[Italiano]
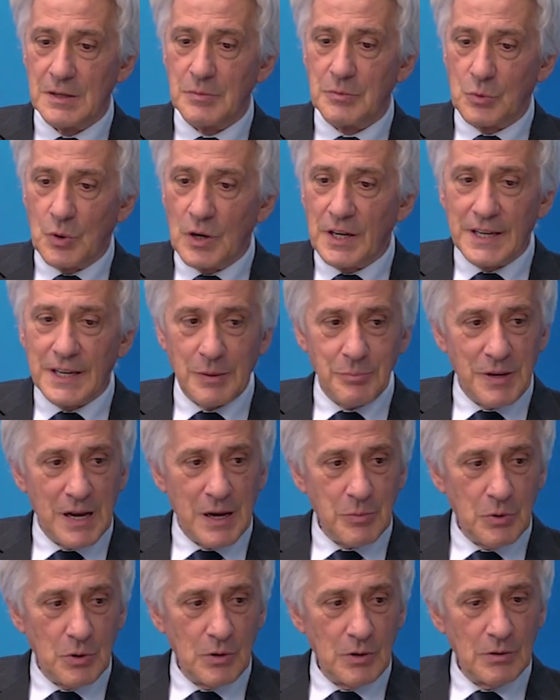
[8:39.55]
Quelli che
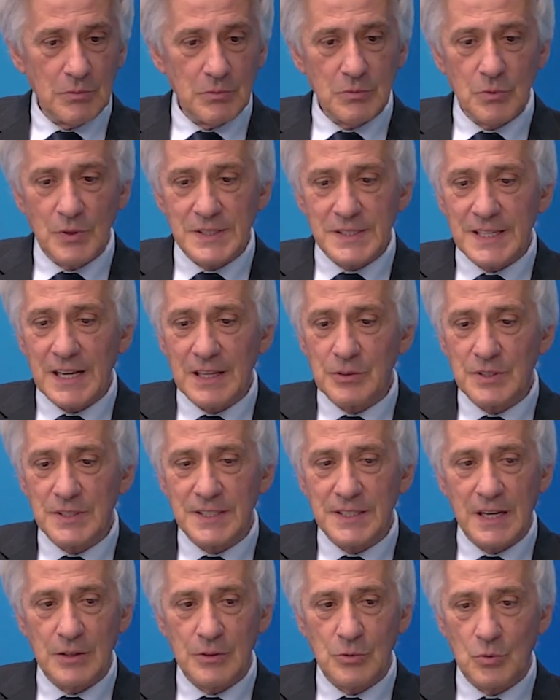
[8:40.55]
abbiamo quest'anno è
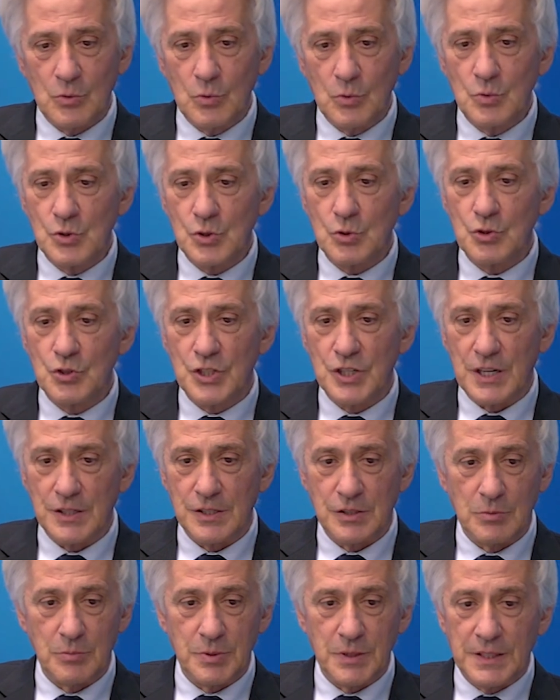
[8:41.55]
stato un
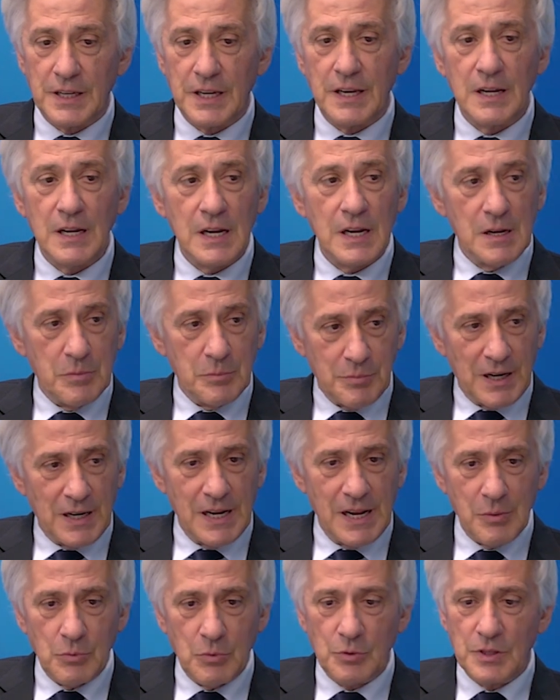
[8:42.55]
successo perché
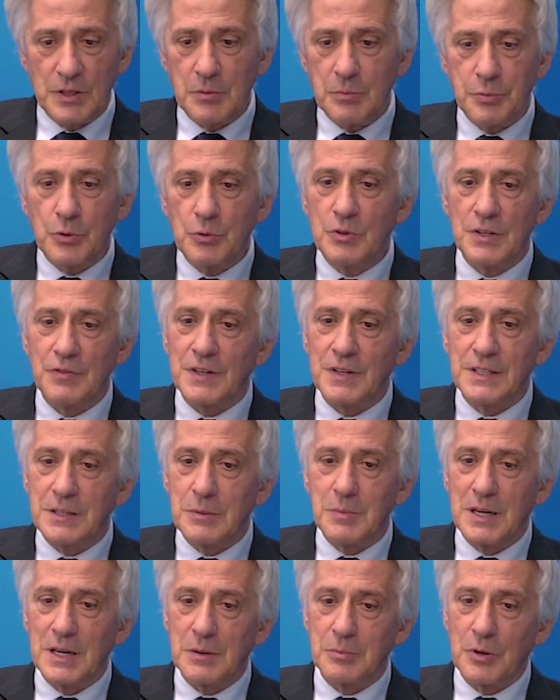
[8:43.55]
parliamo di più di
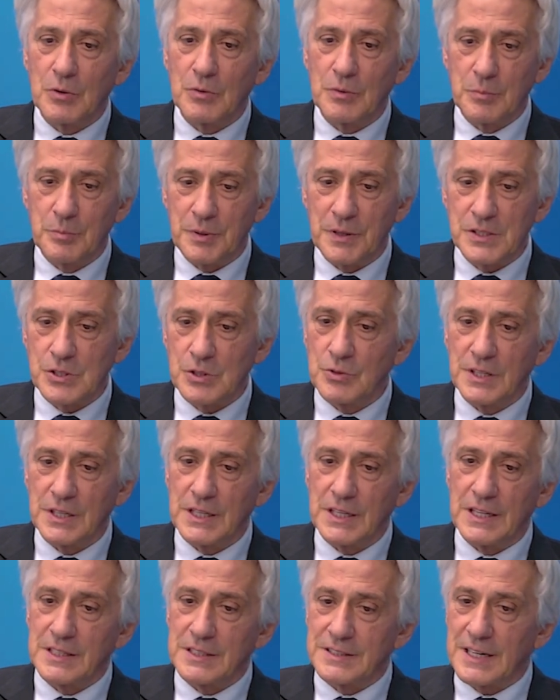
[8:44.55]
20.000 persone
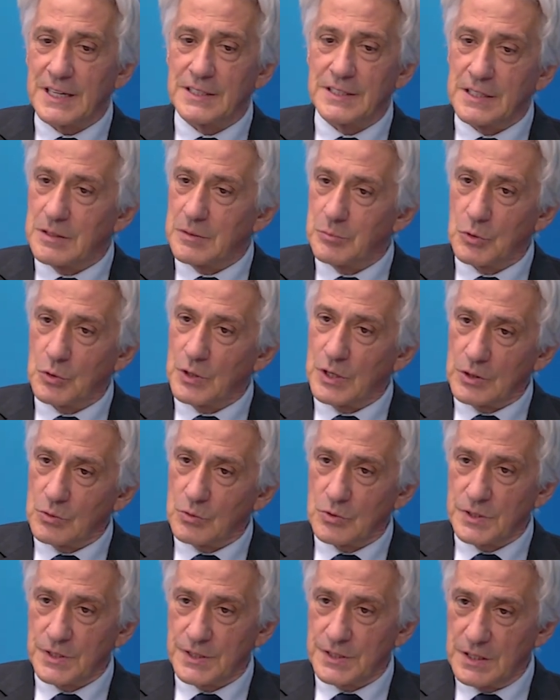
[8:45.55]
che entrate in
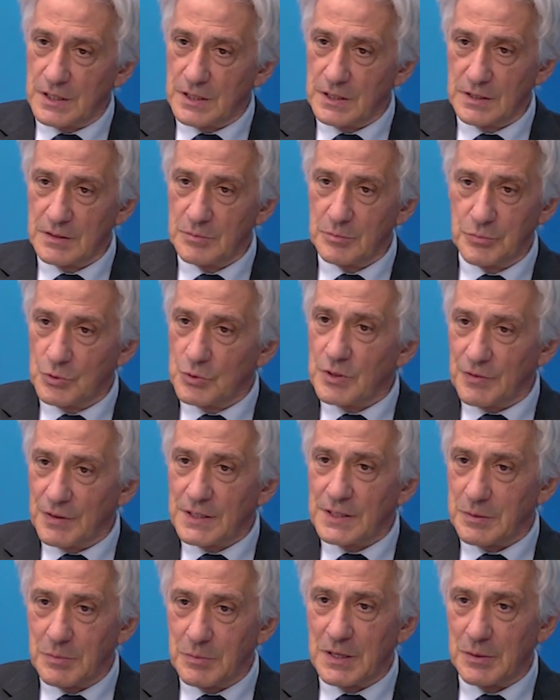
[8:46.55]
Bonaccorsi, eh? più di
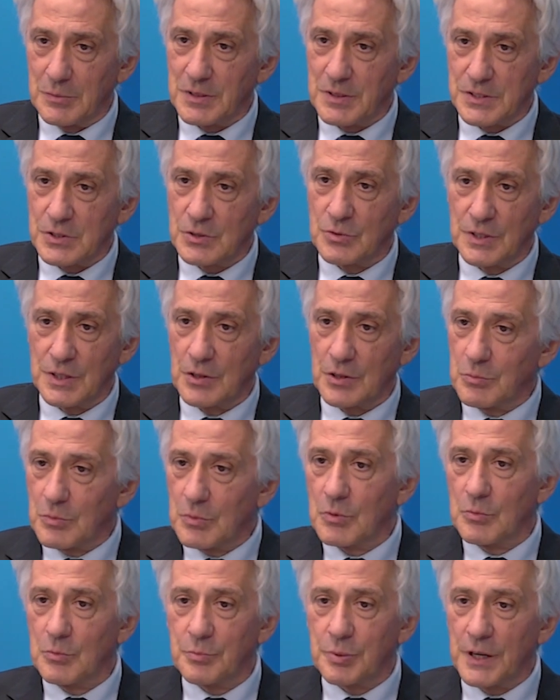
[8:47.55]
20.000 persone, in
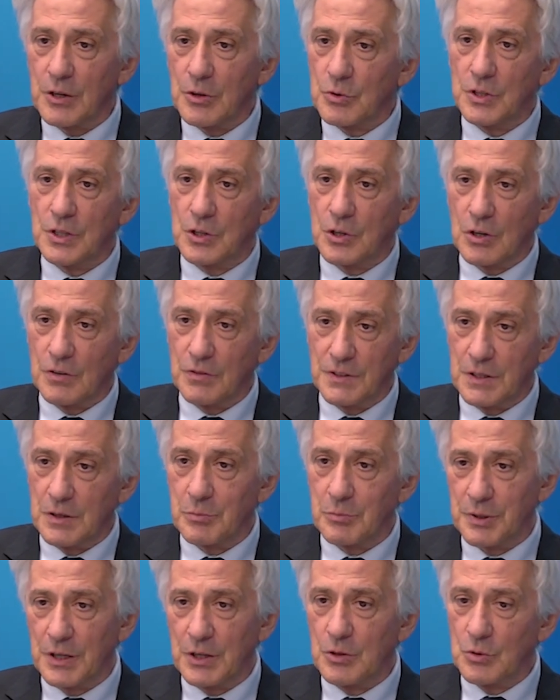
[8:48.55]
un periodo di Covid, in
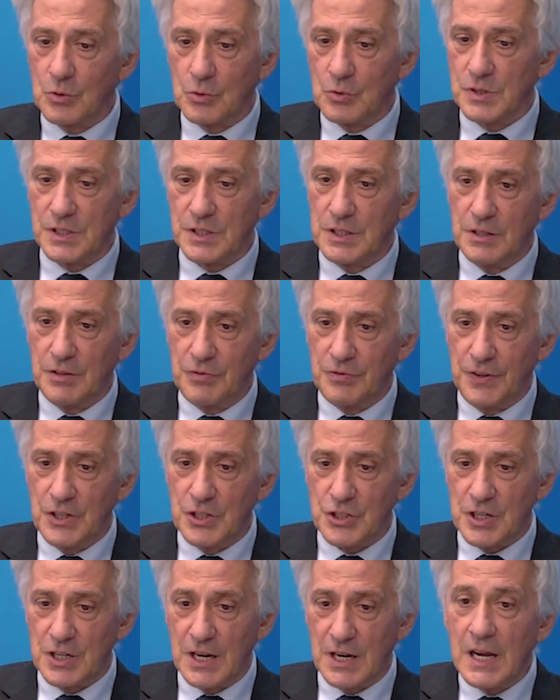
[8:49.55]
un periodo così
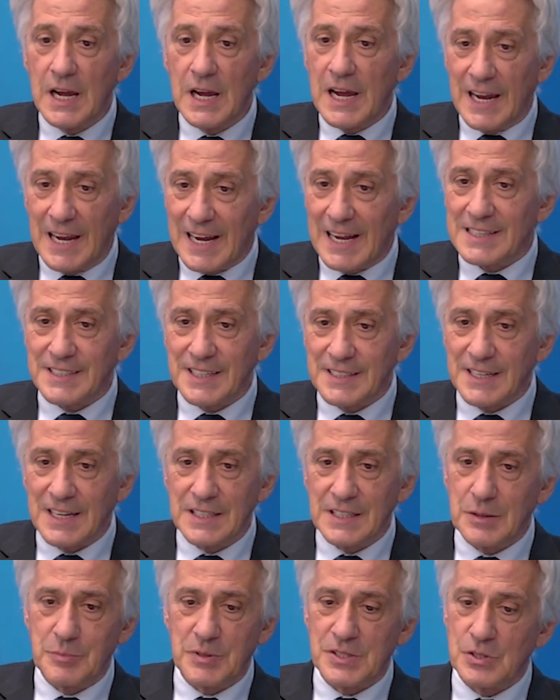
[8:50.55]
difficile e
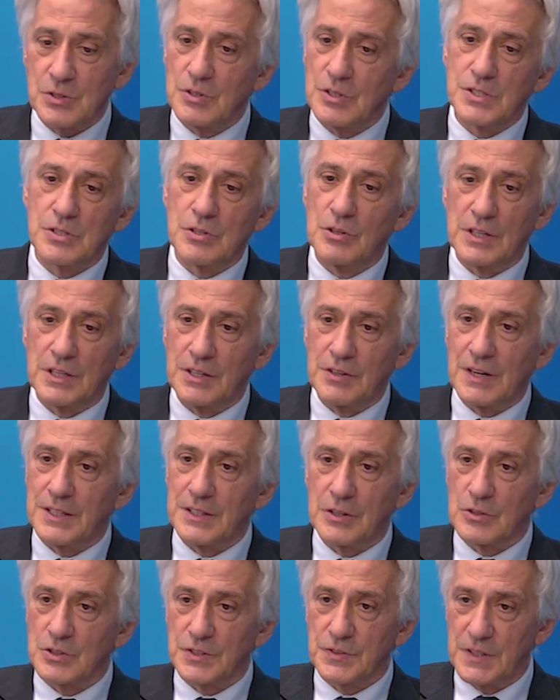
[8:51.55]
altrettante persone sono arrivate
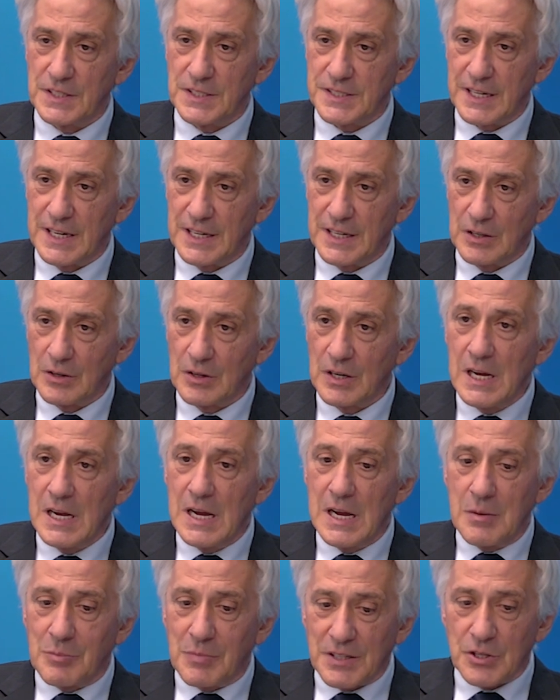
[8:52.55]
allo sferisterio,
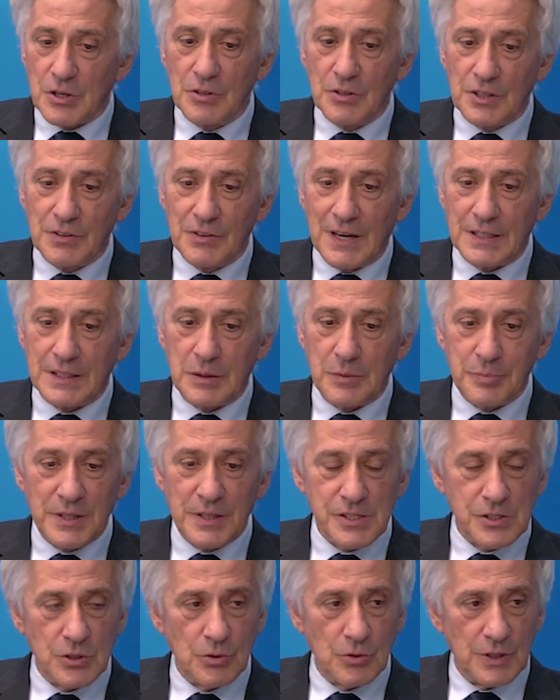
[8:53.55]
ma sono arrivate
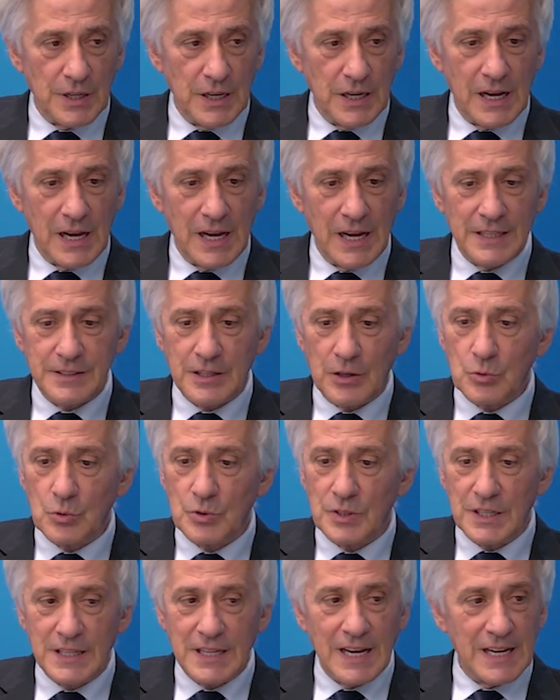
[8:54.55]
persone da
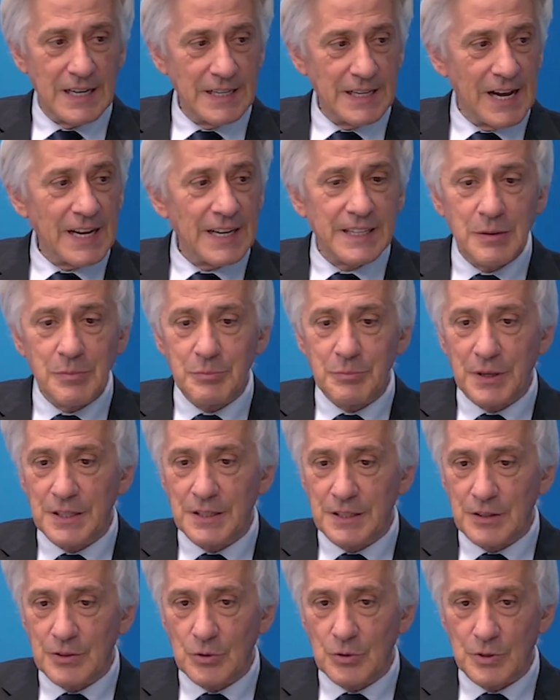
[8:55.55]
tutta Italia, anche
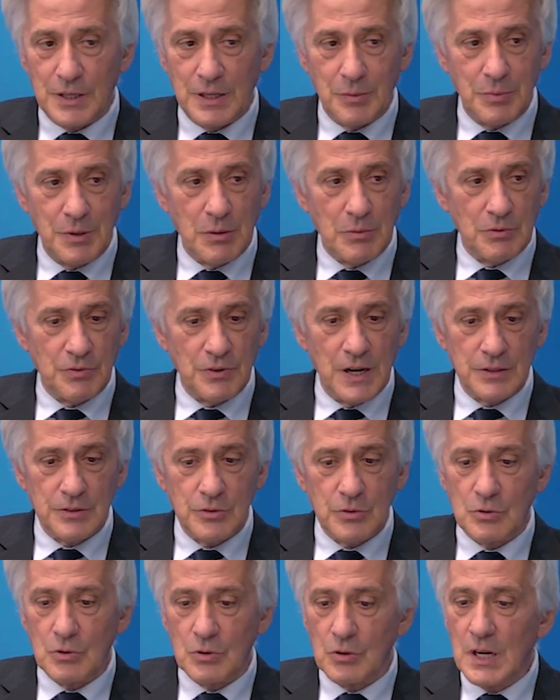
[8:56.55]
imprenditori, abbiamo
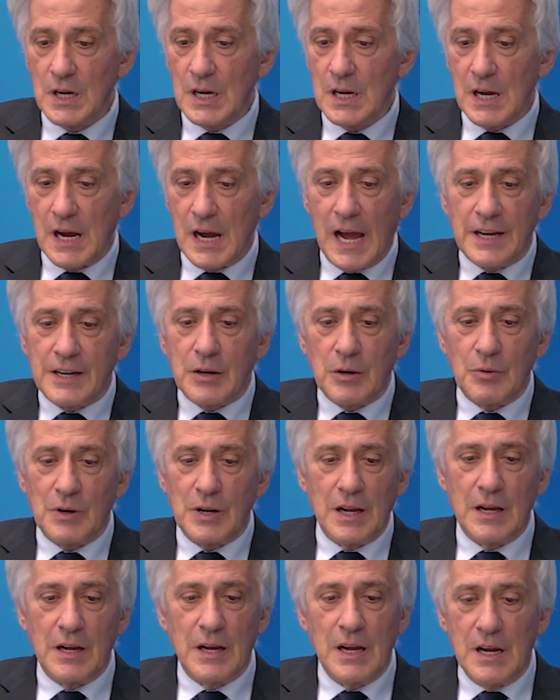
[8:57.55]
fatto anche
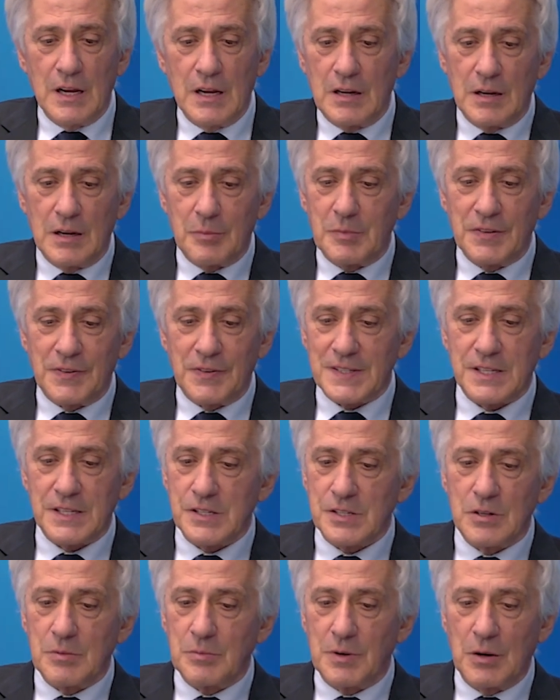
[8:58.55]
quella
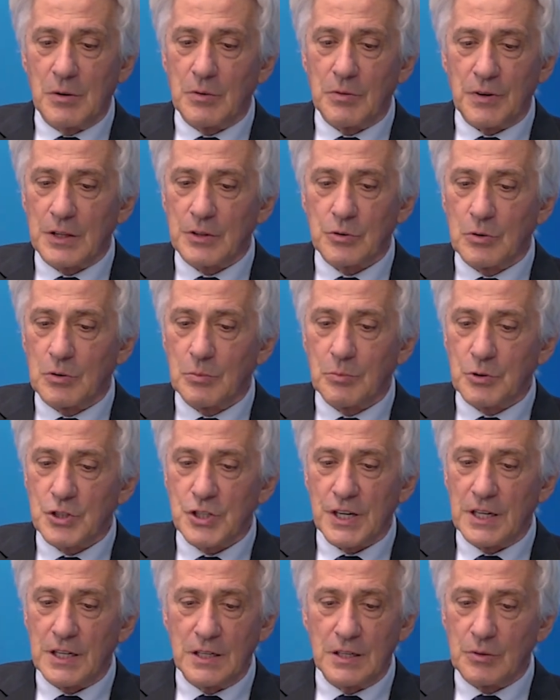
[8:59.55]
manifestazione che abbiamo fatto con
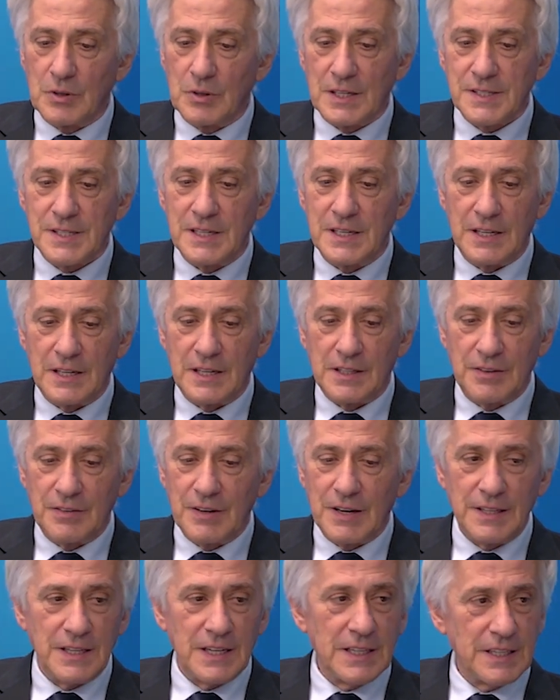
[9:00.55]
Bocelli quella sera,
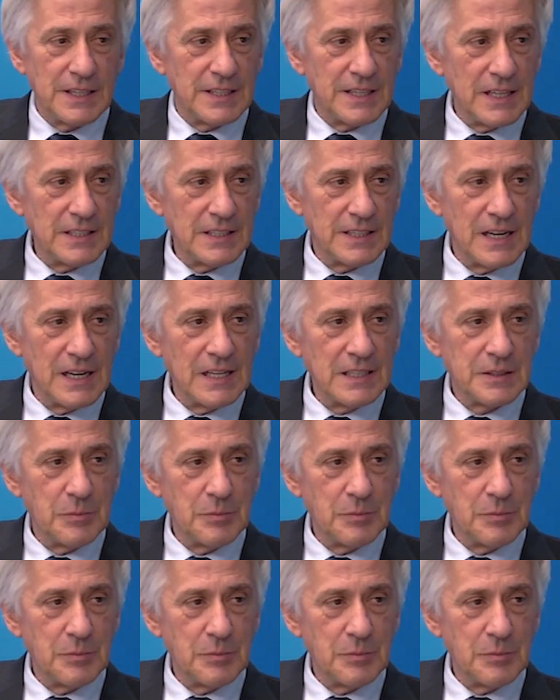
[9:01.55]
arrivate anche tante altre